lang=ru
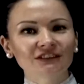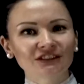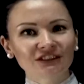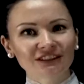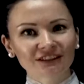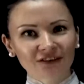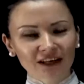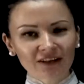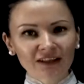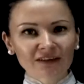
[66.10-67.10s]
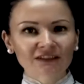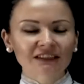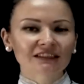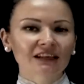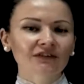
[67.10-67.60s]
вещества, в
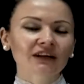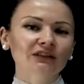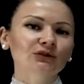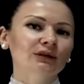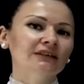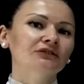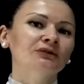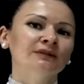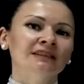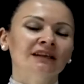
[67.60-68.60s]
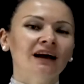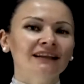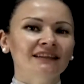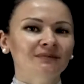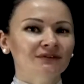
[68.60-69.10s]
состав которых входят
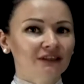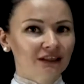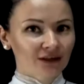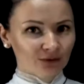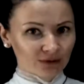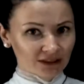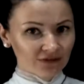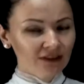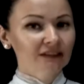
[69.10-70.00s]
атомы водорода,